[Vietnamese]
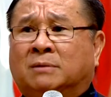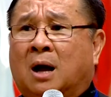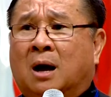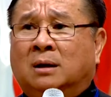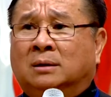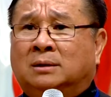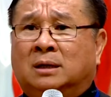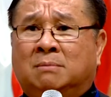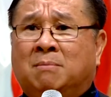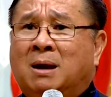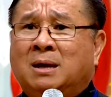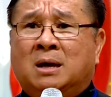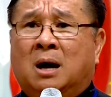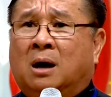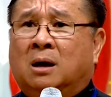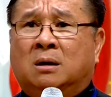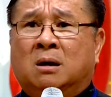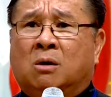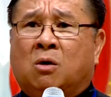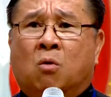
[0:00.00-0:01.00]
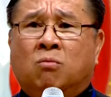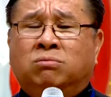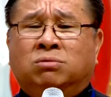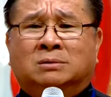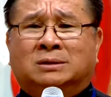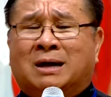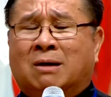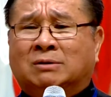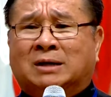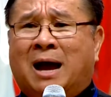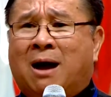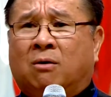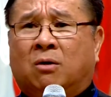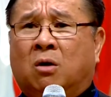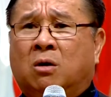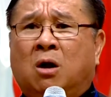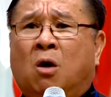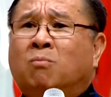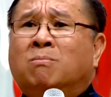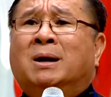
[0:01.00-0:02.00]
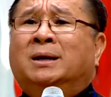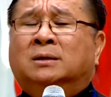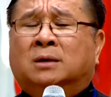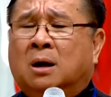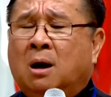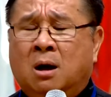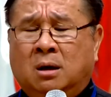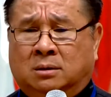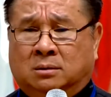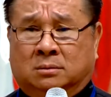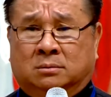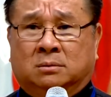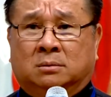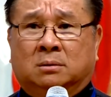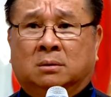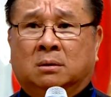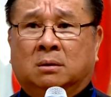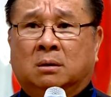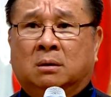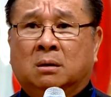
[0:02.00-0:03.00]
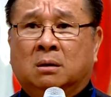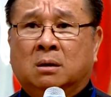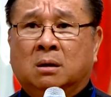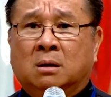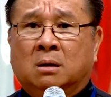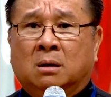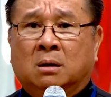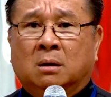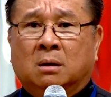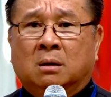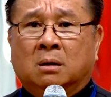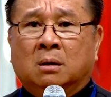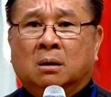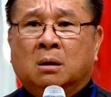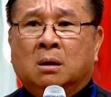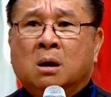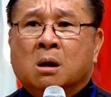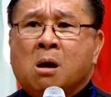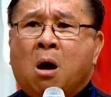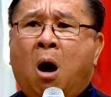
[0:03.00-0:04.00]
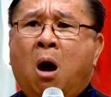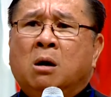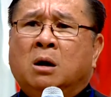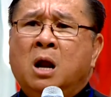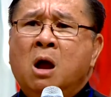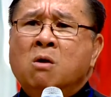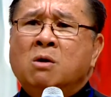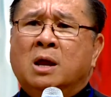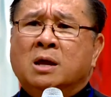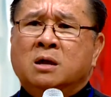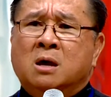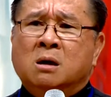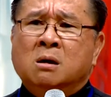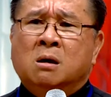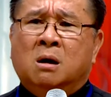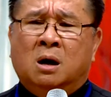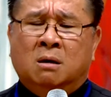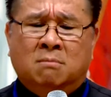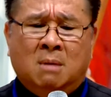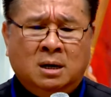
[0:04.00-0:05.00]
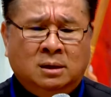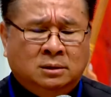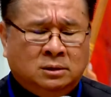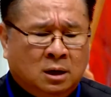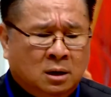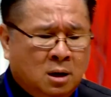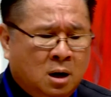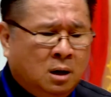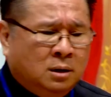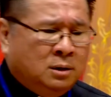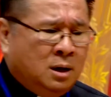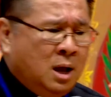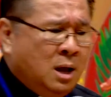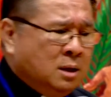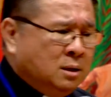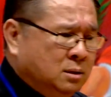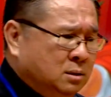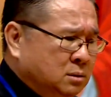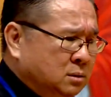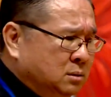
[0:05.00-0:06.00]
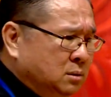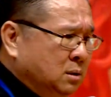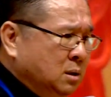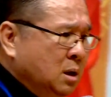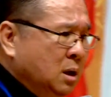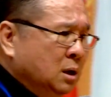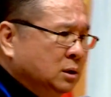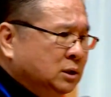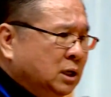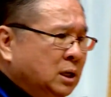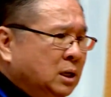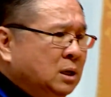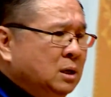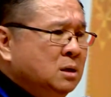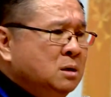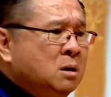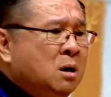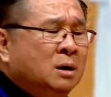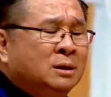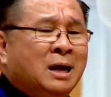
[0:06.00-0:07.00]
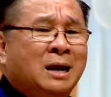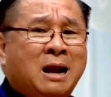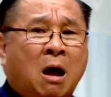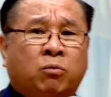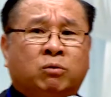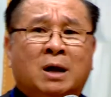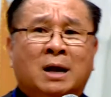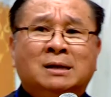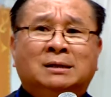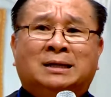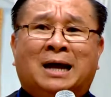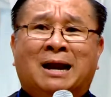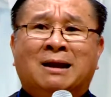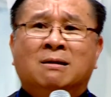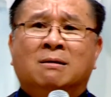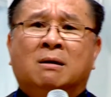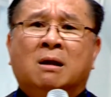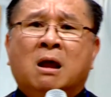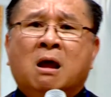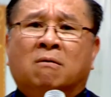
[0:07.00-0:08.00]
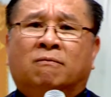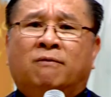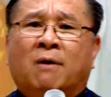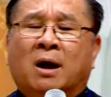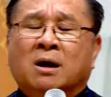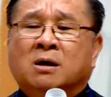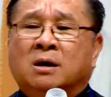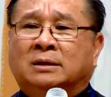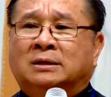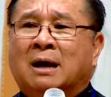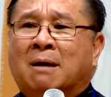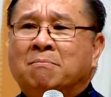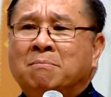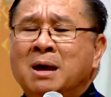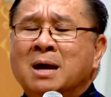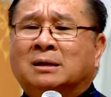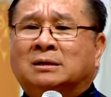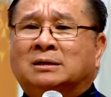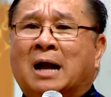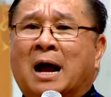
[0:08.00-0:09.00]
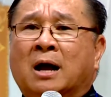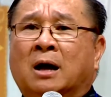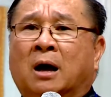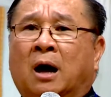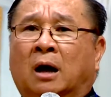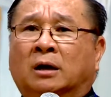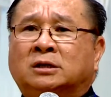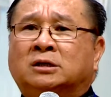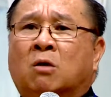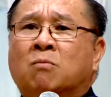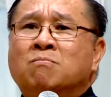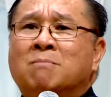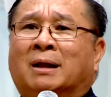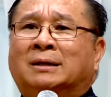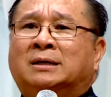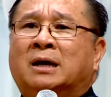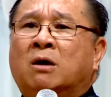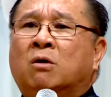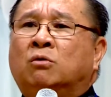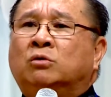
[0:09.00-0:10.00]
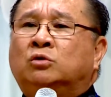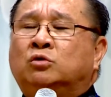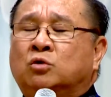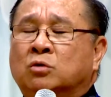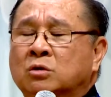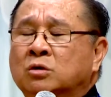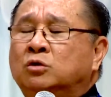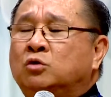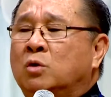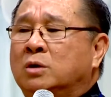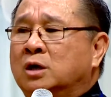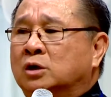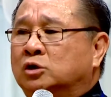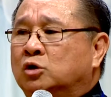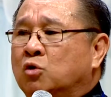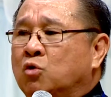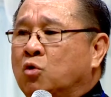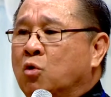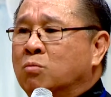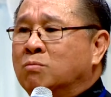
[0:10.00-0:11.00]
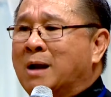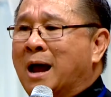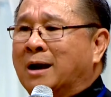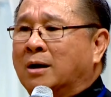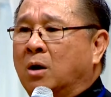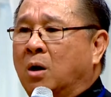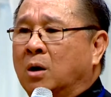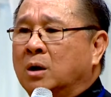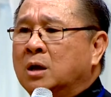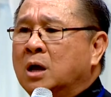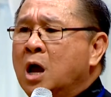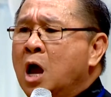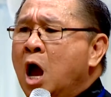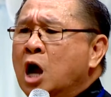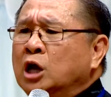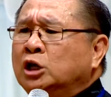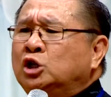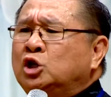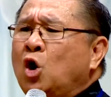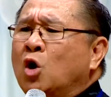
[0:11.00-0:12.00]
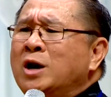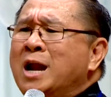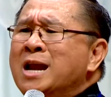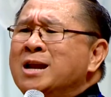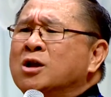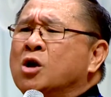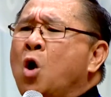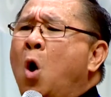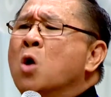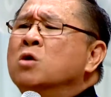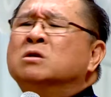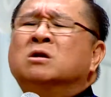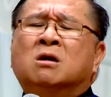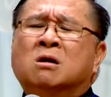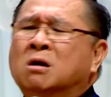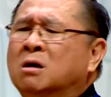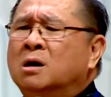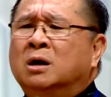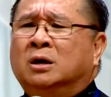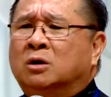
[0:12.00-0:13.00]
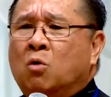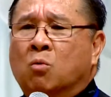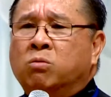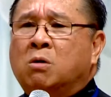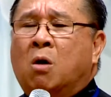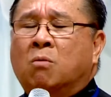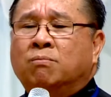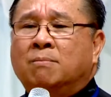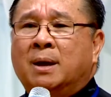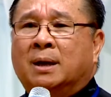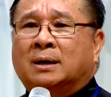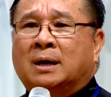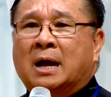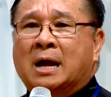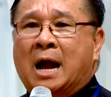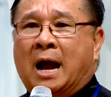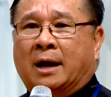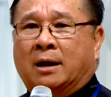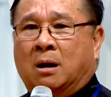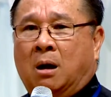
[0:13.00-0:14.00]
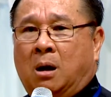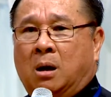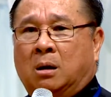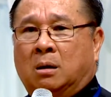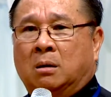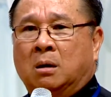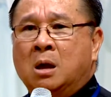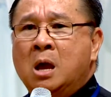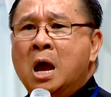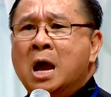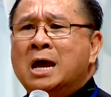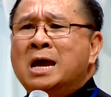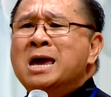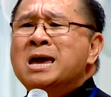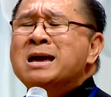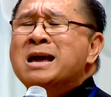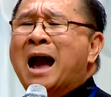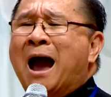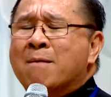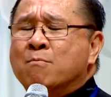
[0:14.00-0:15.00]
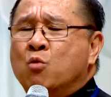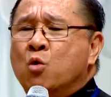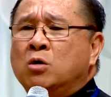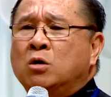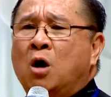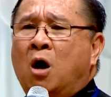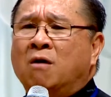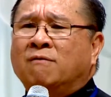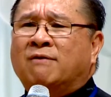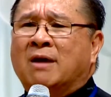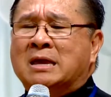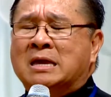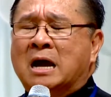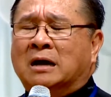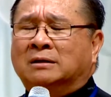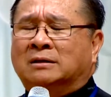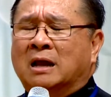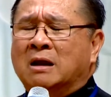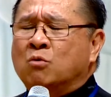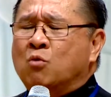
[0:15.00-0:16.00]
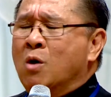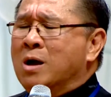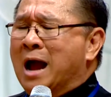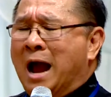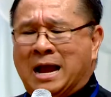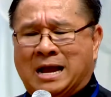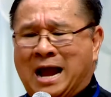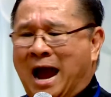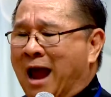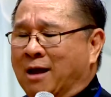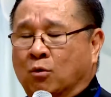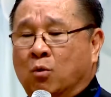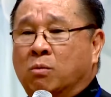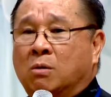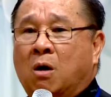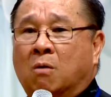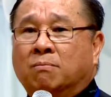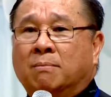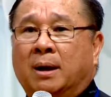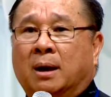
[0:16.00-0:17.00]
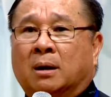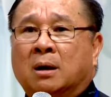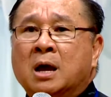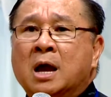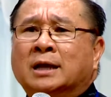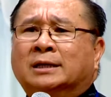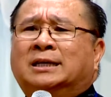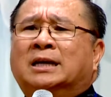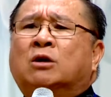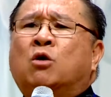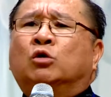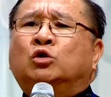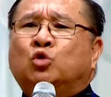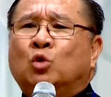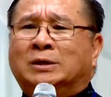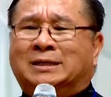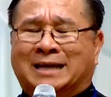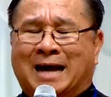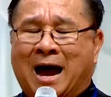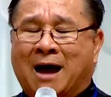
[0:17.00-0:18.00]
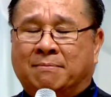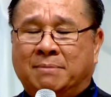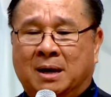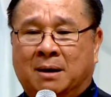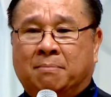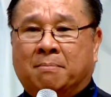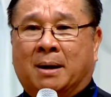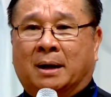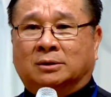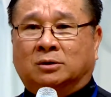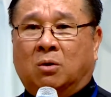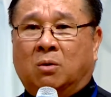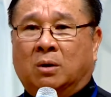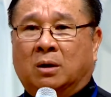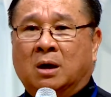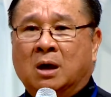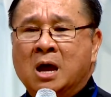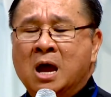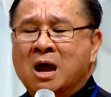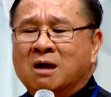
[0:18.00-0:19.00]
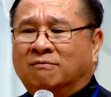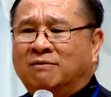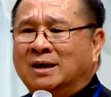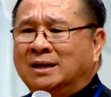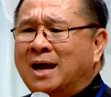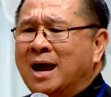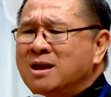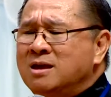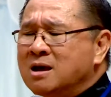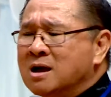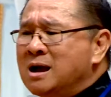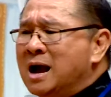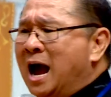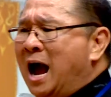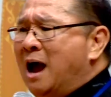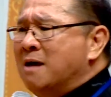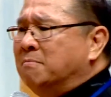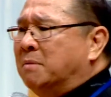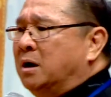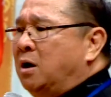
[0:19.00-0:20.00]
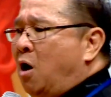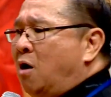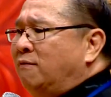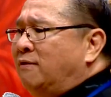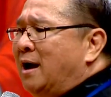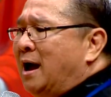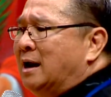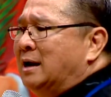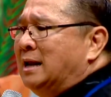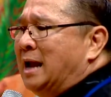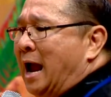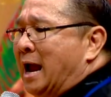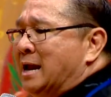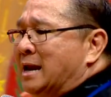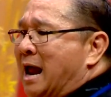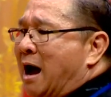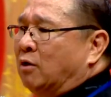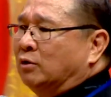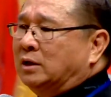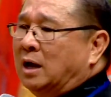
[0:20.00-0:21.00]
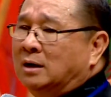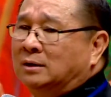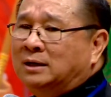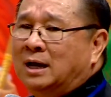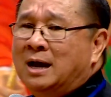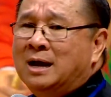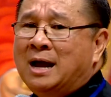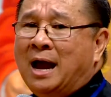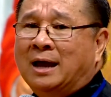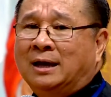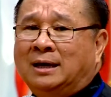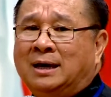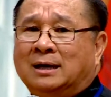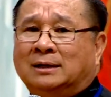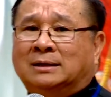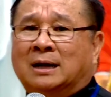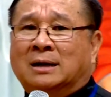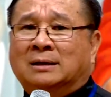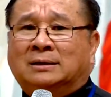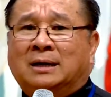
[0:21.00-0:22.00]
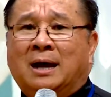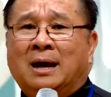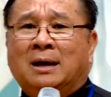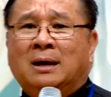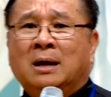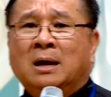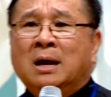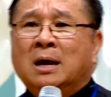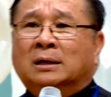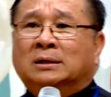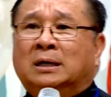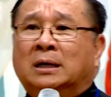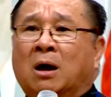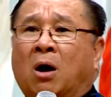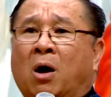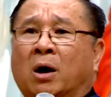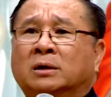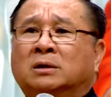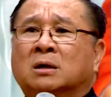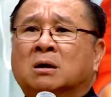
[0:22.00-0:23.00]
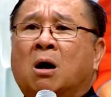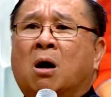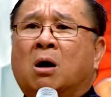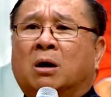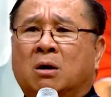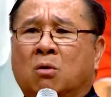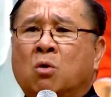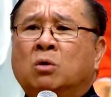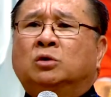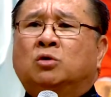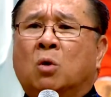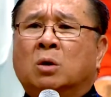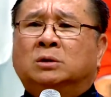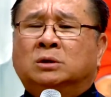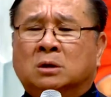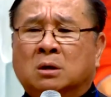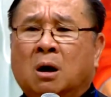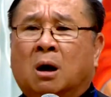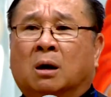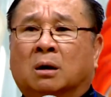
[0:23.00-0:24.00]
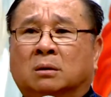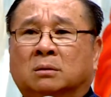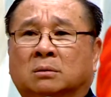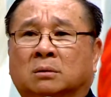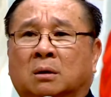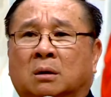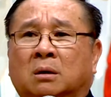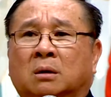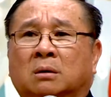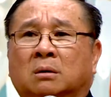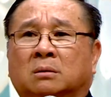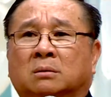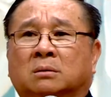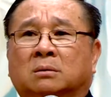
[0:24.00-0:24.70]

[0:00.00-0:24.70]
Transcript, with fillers: thần thì bây giờ nó cũng sao sao rồi, nó không bình thường. Còn nếu là những người bình thường đó thì người ta đọc Kinh Thánh và người ta biết rằng ở trong Matthew, chính Chúa Giêsu cũng đã nói cho đến con người cũng không biết cái ngày đó. Ý Ngài muốn nói về nhân tính của Ngài, Ngài cũng không biết. Chỉ có Chúa Cha biết mà thôi. Vì thế những ai mà nói với anh ngày nào tận thế, ngày kia tận thế, thì hỏi thử họ đã uống thuốc chưa? À.